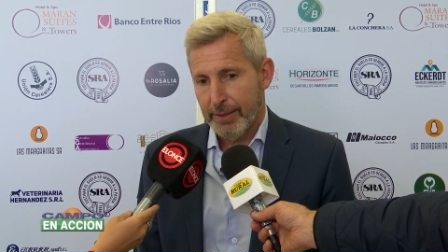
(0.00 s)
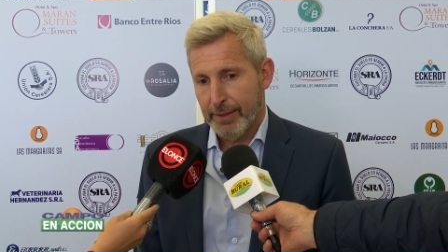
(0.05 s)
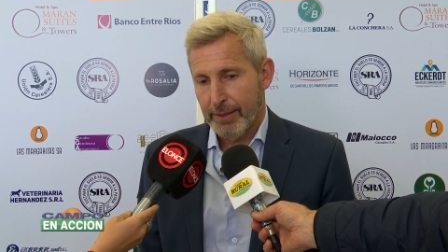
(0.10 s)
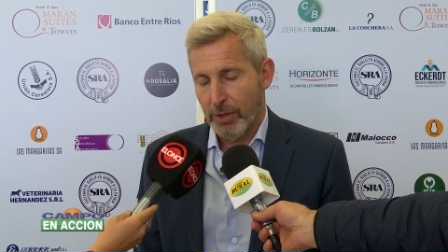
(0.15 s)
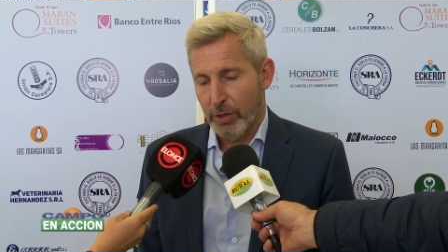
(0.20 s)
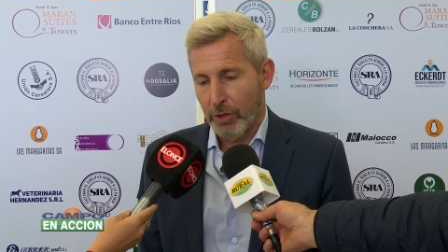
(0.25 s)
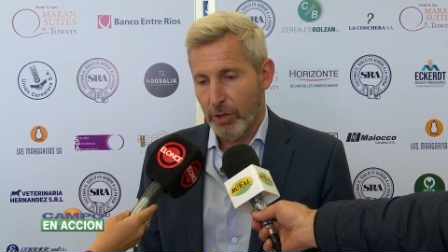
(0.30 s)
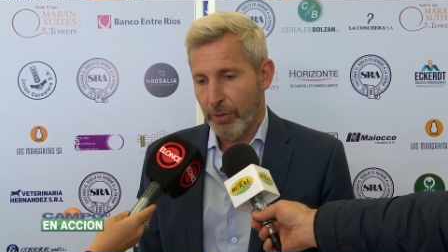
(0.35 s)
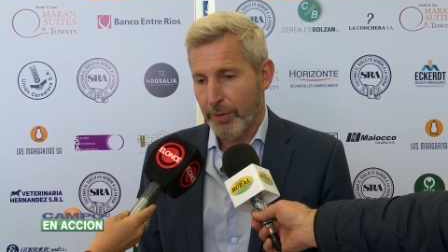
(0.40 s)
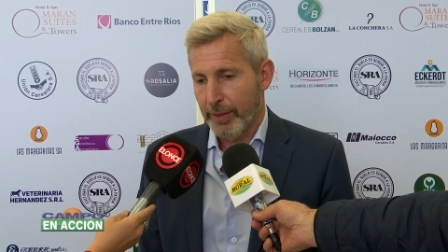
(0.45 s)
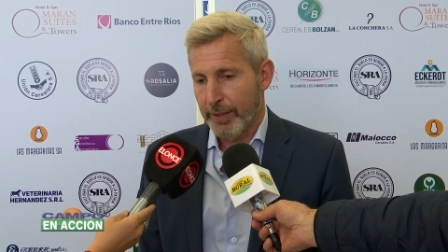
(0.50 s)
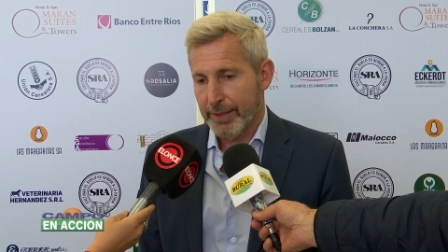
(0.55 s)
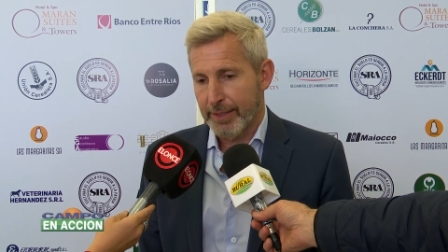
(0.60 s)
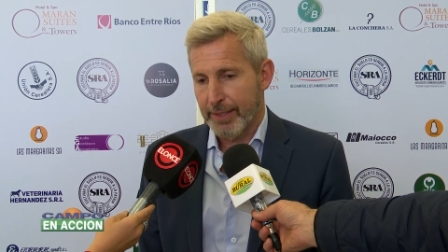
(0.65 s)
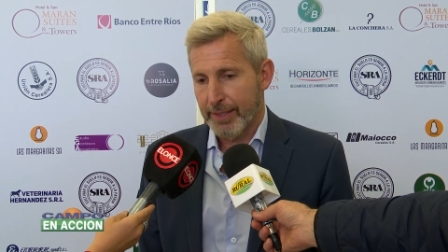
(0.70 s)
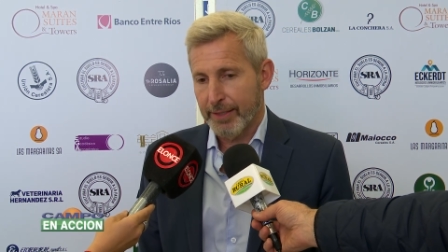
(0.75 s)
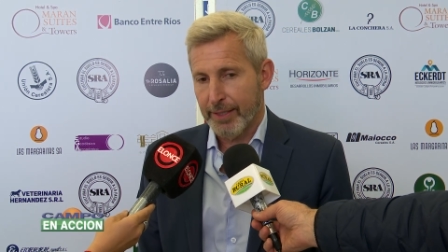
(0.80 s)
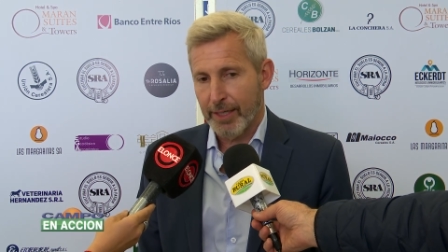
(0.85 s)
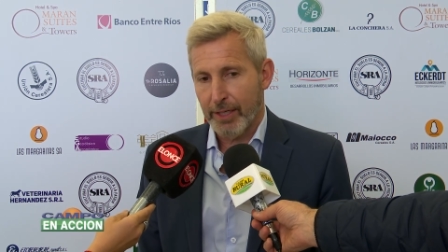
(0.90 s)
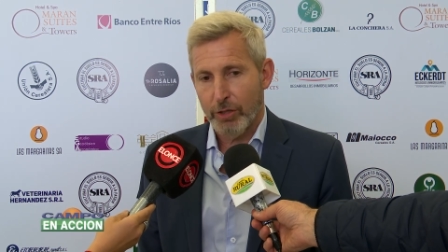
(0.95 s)
Los jóvenes
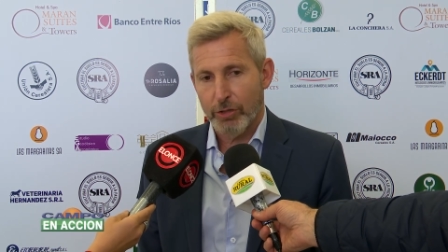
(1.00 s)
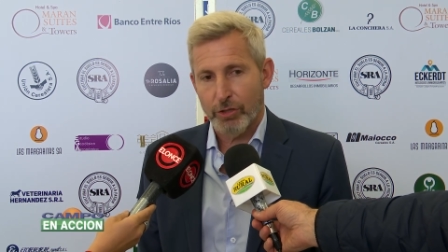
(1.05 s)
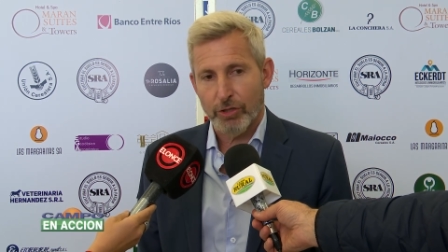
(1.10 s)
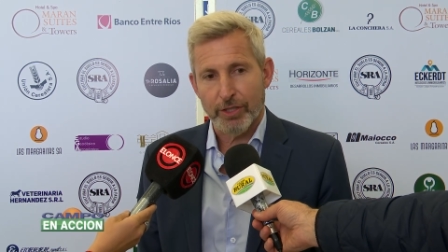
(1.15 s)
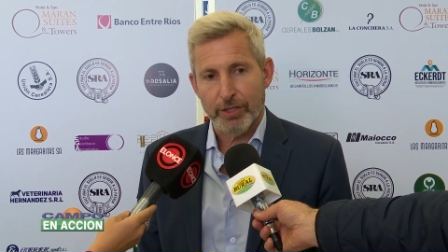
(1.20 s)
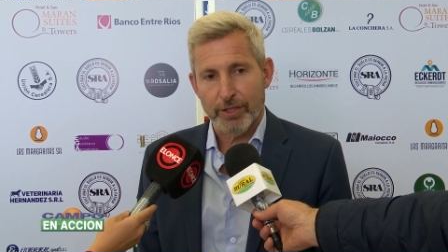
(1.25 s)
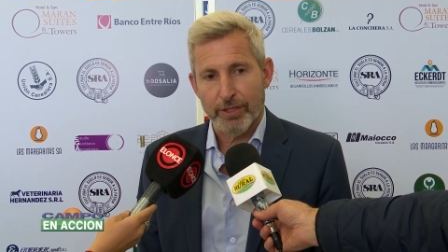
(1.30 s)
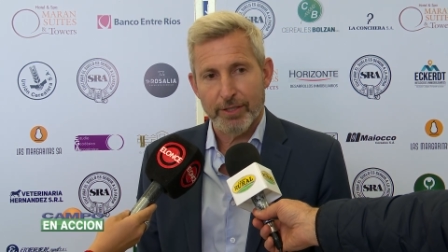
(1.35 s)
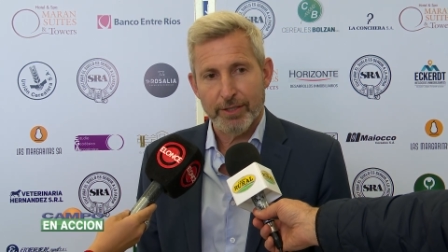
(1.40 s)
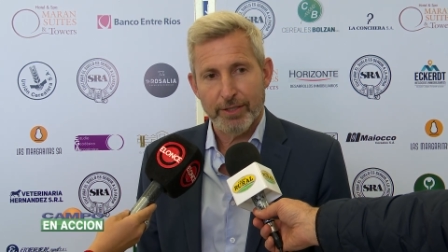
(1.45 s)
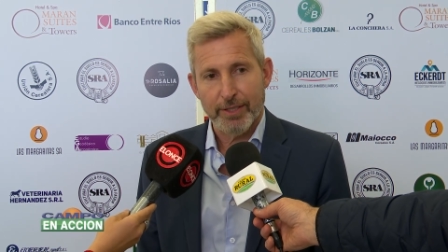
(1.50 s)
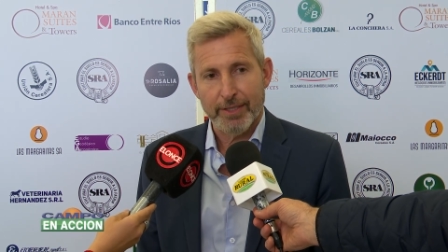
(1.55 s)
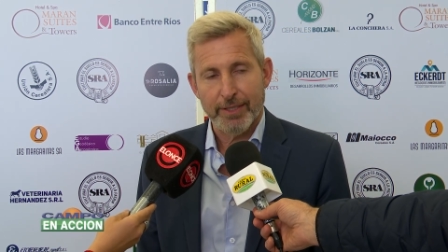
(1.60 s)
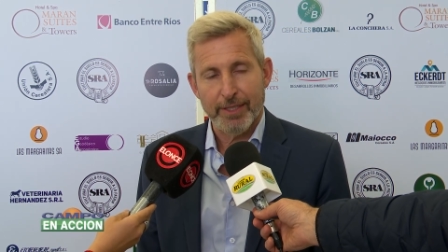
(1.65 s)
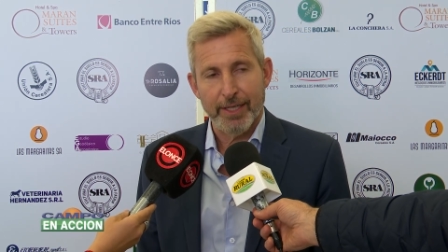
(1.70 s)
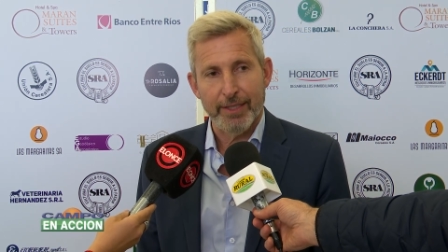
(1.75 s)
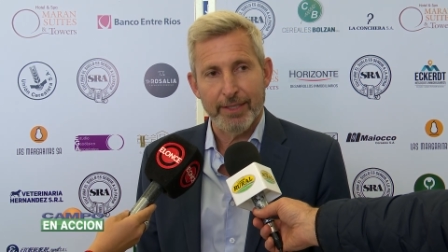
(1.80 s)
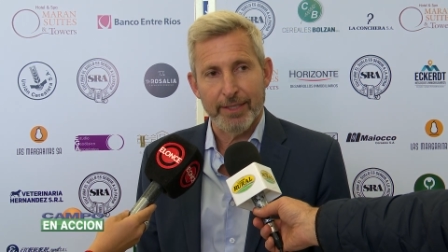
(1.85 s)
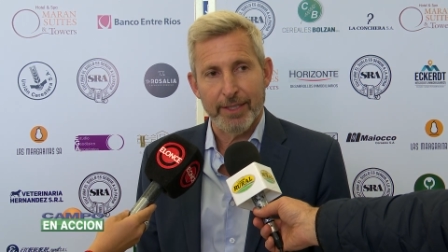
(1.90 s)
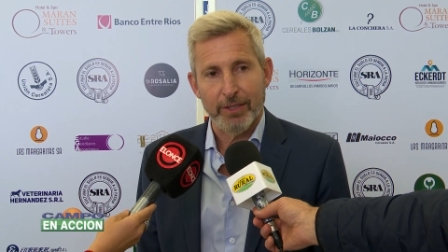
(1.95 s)
en Entre Ríos se,
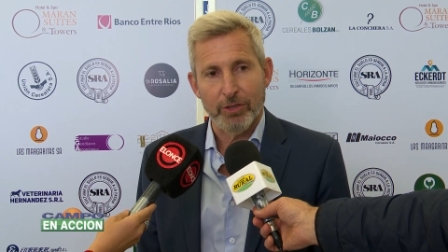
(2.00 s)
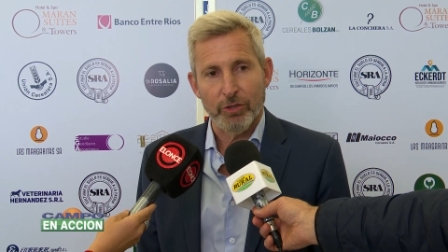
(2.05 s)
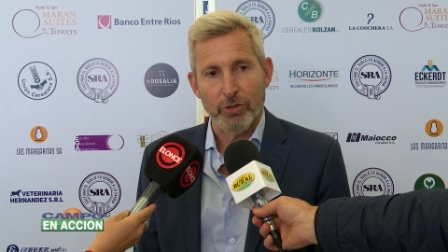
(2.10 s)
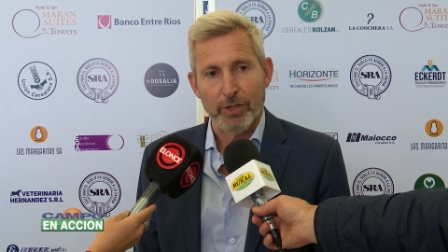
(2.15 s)
sienten